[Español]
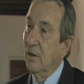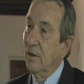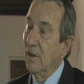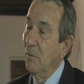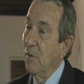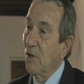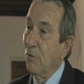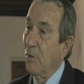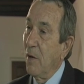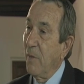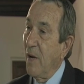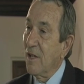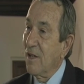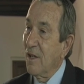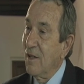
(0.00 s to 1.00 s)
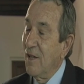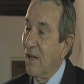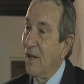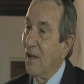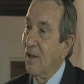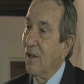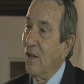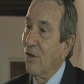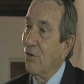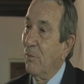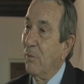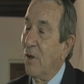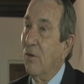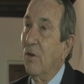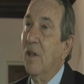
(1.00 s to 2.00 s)
que me sobrepasa ya eso,
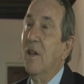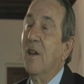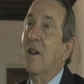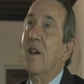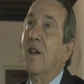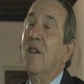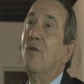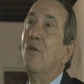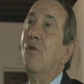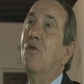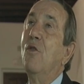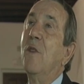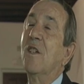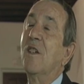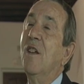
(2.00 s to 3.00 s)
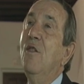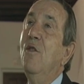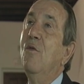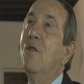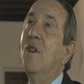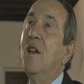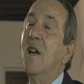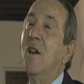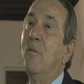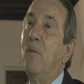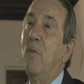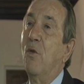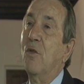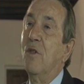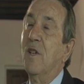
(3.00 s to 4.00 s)
pero rico no voy a ser nunca
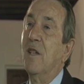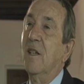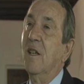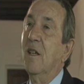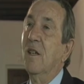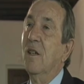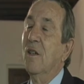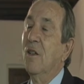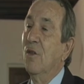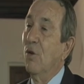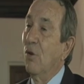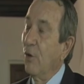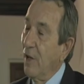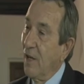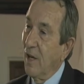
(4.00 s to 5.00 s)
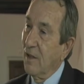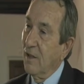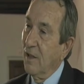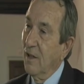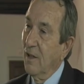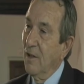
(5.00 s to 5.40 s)
porque lo doy gratis.